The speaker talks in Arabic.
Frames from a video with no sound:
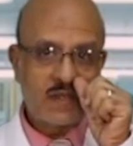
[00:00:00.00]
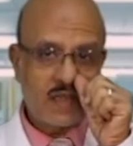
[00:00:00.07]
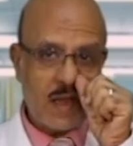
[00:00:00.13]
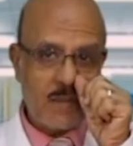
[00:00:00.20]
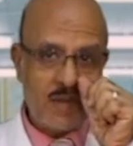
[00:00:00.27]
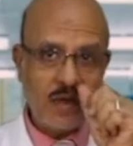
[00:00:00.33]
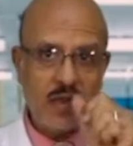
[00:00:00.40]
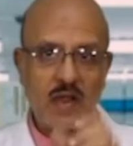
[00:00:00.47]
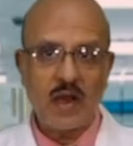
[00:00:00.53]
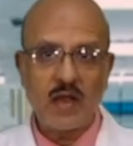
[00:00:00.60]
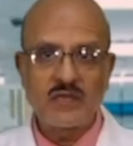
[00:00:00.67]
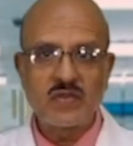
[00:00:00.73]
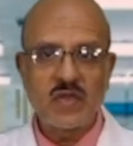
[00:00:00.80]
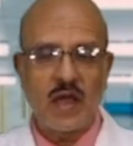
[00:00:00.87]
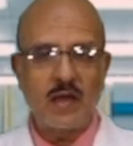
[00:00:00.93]
طب
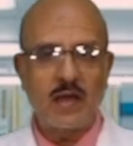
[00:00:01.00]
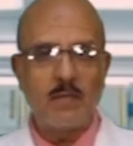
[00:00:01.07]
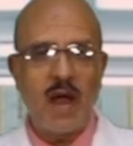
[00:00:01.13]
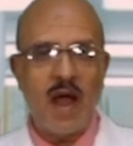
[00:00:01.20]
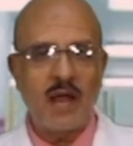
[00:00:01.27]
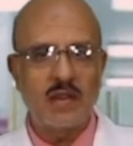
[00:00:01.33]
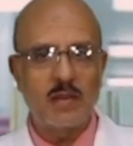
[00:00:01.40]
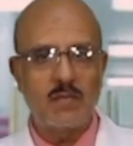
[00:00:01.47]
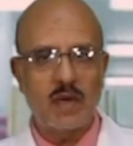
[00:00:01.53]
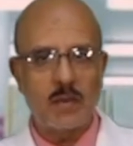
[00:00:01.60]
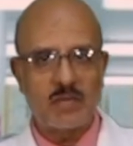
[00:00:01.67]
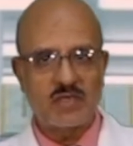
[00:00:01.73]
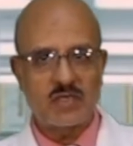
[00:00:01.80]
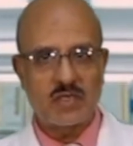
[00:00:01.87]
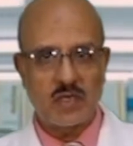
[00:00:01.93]
الجلافز انا بعد ما
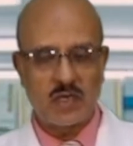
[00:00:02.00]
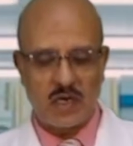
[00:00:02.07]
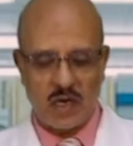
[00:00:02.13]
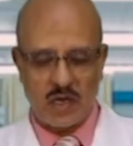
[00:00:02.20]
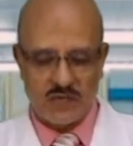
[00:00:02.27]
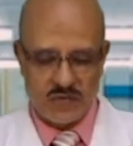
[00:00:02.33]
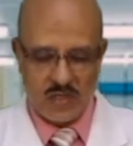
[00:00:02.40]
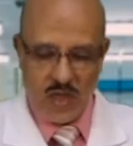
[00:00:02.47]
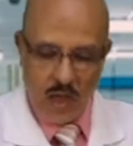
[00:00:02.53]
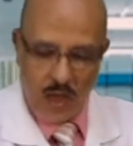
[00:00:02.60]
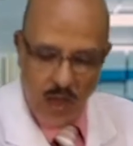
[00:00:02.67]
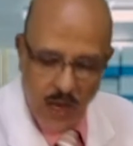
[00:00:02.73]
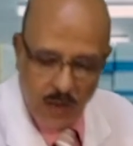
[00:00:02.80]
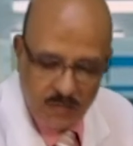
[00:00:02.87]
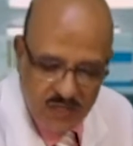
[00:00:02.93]
لبست الجلافز
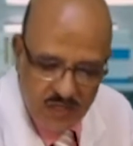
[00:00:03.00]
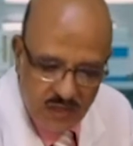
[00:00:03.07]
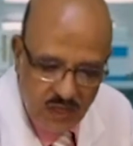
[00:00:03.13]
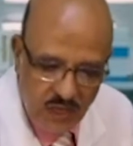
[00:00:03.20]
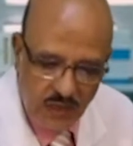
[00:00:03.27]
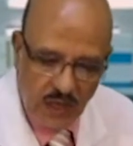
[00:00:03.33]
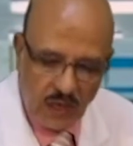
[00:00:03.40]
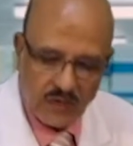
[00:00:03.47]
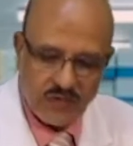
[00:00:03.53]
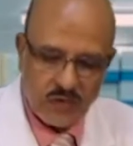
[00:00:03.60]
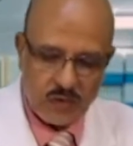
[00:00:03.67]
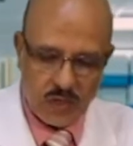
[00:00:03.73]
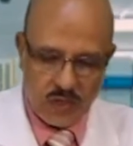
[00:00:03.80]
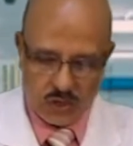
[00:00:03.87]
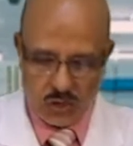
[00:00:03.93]
هلبس التاني على
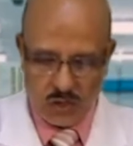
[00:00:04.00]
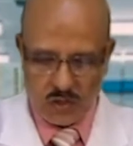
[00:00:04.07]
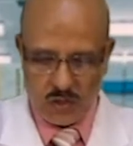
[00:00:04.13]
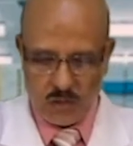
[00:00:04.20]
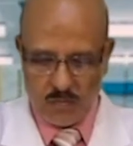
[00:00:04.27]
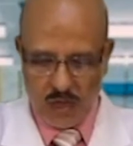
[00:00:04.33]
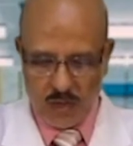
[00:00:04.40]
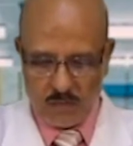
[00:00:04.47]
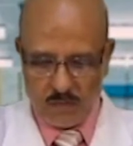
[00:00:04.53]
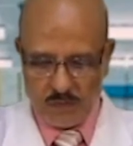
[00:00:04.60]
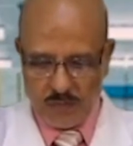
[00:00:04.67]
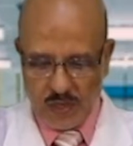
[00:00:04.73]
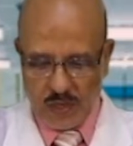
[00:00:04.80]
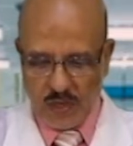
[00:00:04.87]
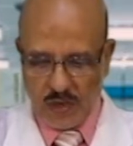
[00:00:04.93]
فكره عشان يبقى
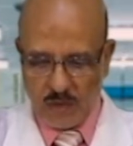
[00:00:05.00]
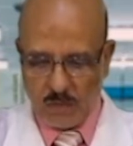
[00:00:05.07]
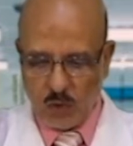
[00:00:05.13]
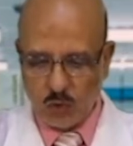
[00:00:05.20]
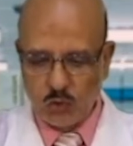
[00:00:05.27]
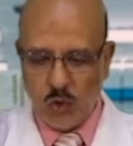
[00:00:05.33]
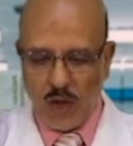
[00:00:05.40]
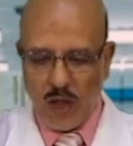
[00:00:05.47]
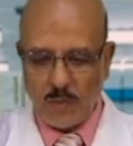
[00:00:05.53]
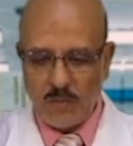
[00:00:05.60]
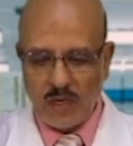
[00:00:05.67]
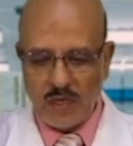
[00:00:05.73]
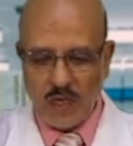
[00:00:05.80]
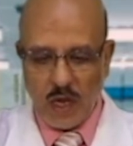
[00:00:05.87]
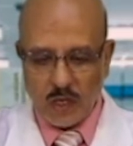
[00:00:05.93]
الموضوع
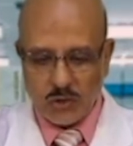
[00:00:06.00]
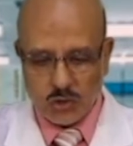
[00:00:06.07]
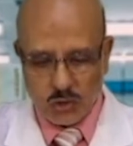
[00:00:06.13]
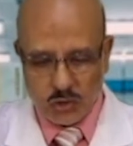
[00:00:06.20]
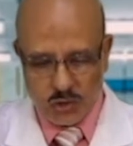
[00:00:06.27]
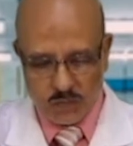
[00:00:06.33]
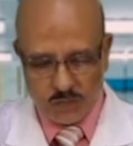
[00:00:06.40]
عملي اكتر